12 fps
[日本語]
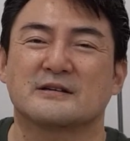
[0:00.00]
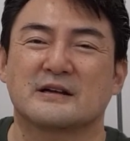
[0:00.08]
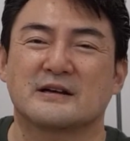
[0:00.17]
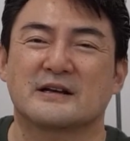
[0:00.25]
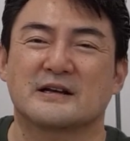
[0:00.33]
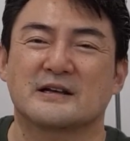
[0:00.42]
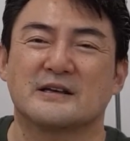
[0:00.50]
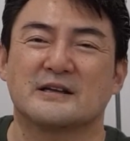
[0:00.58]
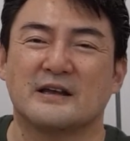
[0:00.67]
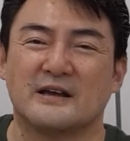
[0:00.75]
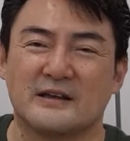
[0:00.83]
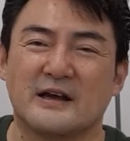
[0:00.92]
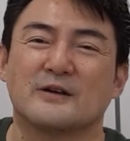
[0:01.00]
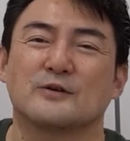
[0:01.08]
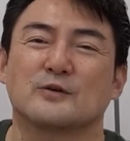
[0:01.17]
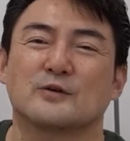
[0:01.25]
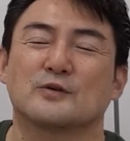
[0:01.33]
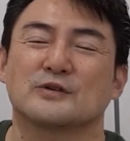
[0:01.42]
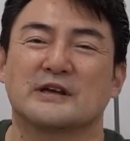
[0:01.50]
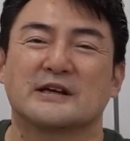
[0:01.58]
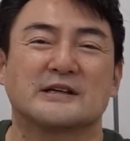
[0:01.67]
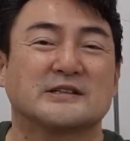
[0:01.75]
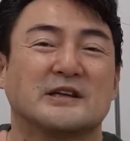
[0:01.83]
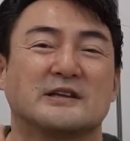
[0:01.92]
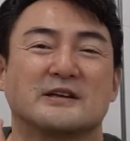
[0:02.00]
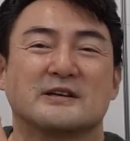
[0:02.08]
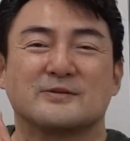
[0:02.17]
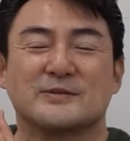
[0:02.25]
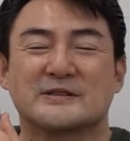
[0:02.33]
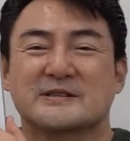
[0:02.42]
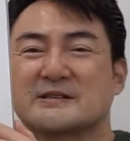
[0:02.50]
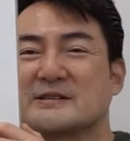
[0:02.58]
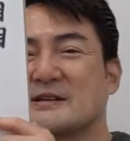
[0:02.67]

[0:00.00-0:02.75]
ターから聞いて「いや喜んでやらせていただきます」っつっ